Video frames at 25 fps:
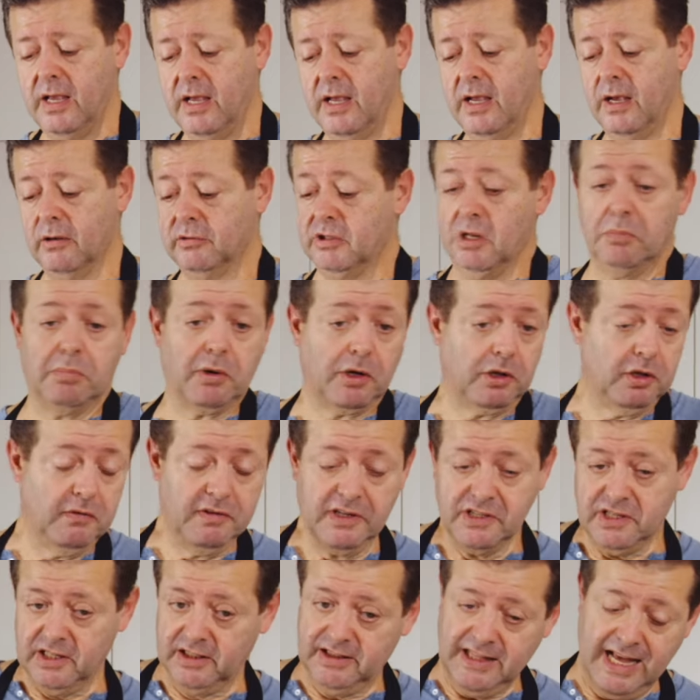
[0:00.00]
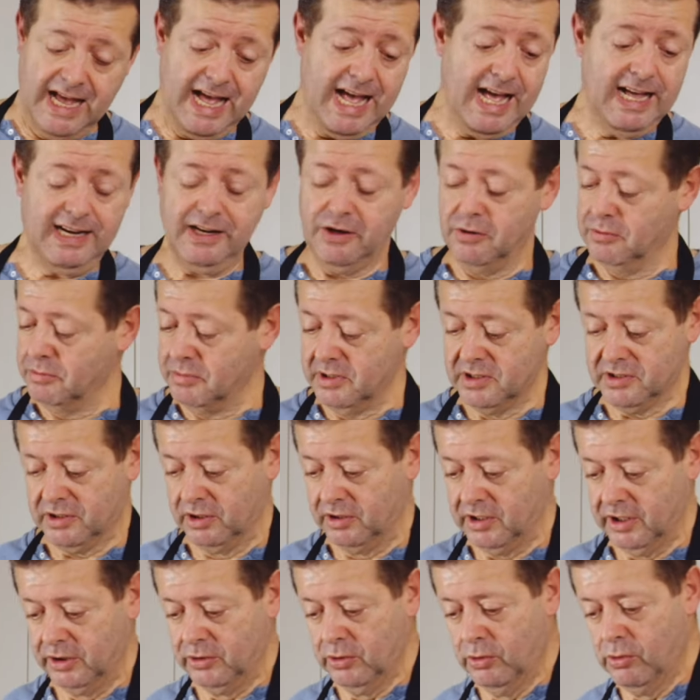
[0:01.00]
eh, o del brodo vegetale, un misto
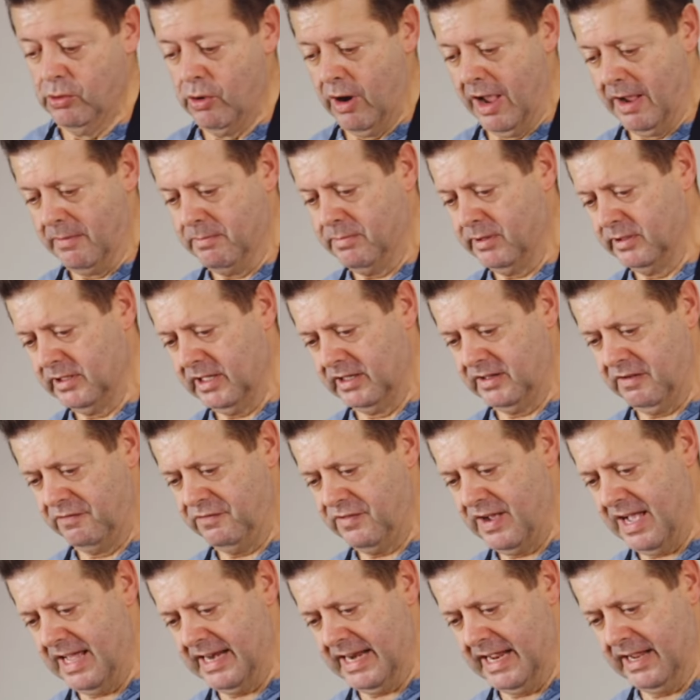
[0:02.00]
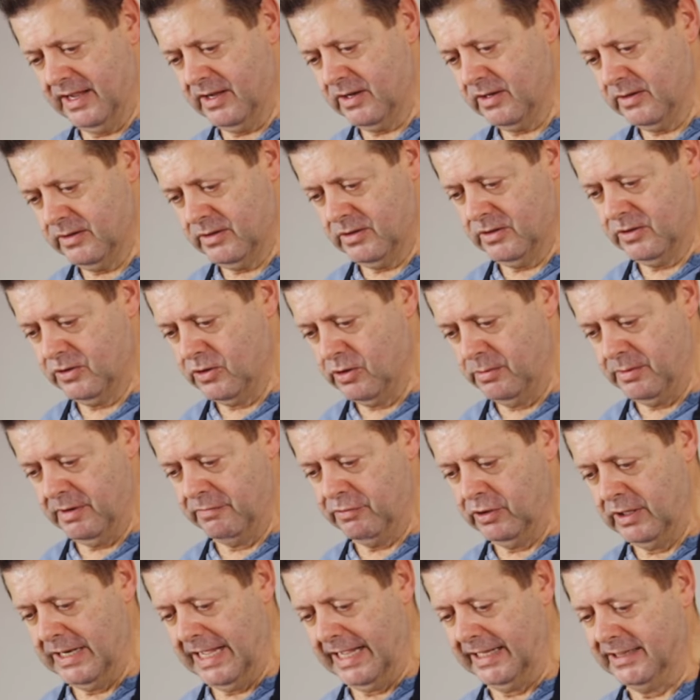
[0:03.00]
dei due, potete fare come
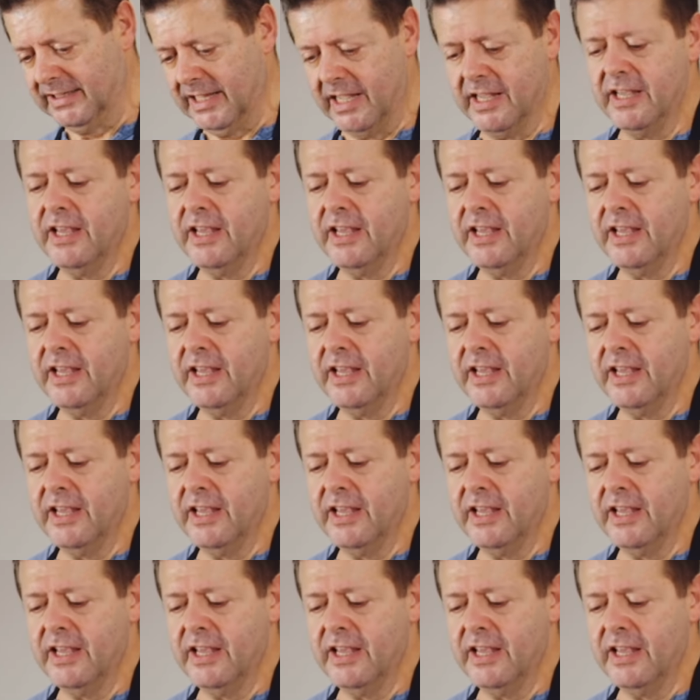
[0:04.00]
volete.